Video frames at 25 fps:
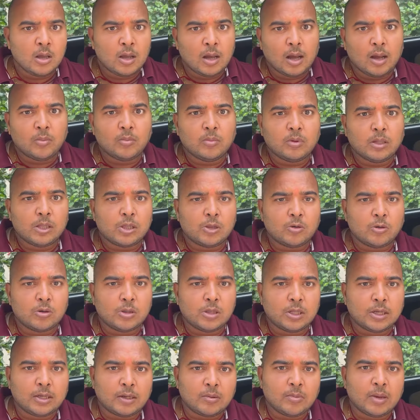हम इसको
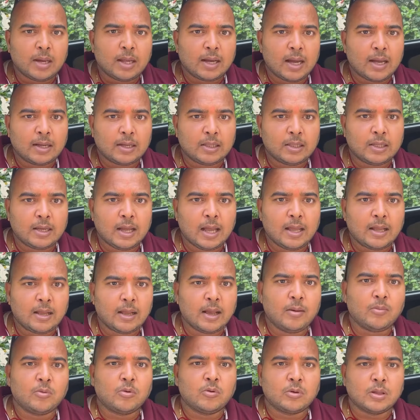सीट में लगा के दिखाएंगे
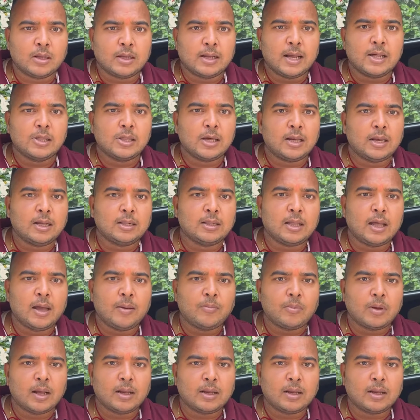आपको कि कैसा लगता है आपका